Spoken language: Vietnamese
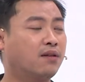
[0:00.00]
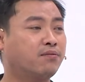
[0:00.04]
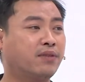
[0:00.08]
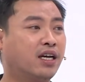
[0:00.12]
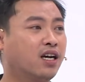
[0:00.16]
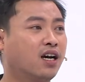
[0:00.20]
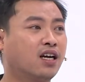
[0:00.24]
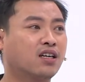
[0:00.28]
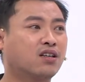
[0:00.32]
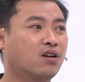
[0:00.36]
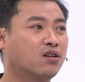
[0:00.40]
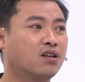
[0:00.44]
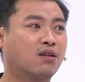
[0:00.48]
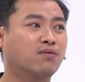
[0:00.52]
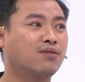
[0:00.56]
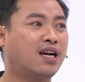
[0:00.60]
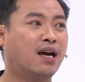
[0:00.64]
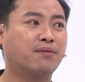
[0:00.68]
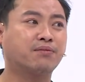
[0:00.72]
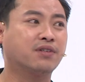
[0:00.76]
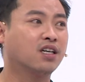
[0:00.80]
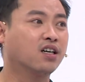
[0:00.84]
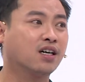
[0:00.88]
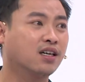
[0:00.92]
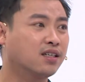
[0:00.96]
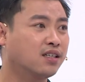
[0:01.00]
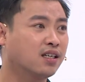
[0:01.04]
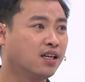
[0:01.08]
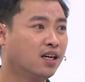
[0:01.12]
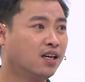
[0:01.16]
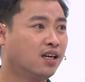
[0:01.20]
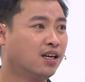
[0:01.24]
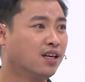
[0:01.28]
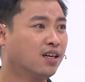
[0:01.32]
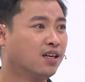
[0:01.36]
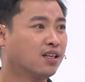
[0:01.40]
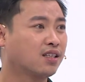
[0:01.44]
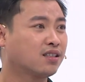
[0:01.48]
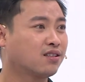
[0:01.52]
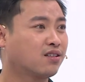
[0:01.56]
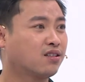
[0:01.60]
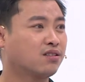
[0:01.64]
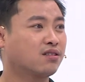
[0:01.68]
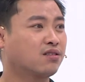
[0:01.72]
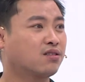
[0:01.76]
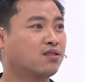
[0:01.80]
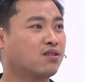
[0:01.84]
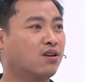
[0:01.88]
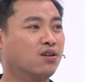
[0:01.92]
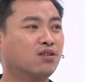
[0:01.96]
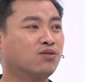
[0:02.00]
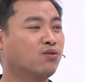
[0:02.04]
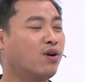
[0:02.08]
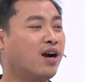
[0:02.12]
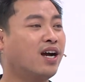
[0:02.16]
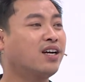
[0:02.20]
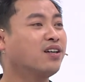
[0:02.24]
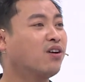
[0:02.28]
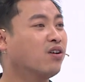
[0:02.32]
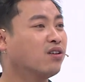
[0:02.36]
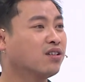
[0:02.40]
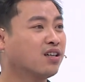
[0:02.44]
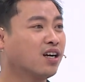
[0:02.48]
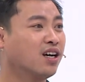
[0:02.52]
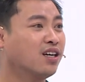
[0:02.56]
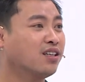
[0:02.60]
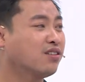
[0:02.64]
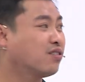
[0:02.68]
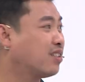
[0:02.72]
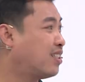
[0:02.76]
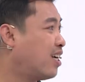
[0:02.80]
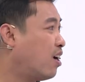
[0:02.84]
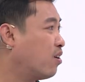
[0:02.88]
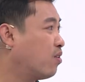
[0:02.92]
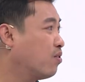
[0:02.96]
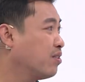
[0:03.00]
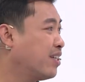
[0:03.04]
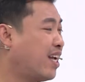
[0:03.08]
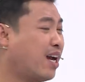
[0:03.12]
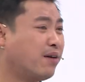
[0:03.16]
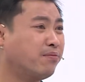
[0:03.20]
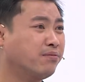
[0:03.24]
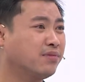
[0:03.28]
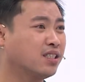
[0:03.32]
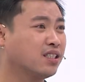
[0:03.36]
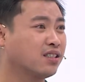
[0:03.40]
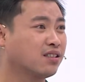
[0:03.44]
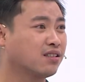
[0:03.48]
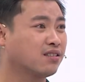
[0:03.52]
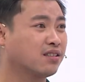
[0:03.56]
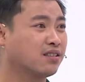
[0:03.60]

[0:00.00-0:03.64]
mẹ ơi con không làm được, con quá non nớt sao con dám.